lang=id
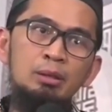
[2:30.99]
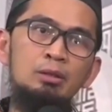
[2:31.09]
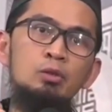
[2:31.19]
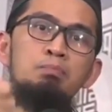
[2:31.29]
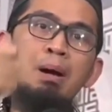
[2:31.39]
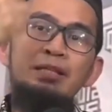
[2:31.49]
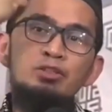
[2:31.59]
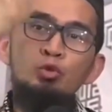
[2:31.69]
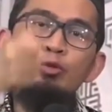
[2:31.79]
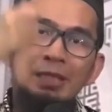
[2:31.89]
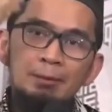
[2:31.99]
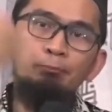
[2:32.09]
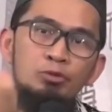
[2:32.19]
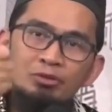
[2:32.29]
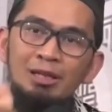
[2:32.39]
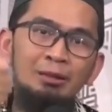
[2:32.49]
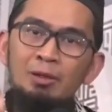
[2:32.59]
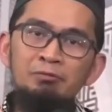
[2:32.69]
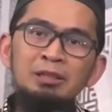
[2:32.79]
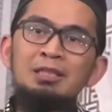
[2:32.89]
itu bajunya pun saat
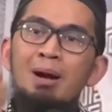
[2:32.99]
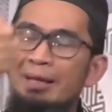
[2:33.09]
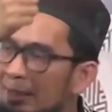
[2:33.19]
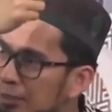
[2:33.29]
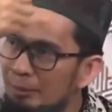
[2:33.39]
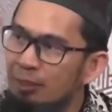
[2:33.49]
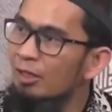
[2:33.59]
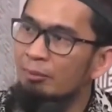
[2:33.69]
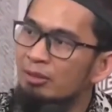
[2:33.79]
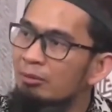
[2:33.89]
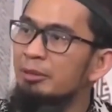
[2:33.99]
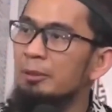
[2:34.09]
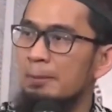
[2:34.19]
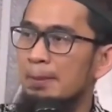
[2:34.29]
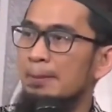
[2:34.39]
wafat dibagikan kepada sahabat-sahabatnya.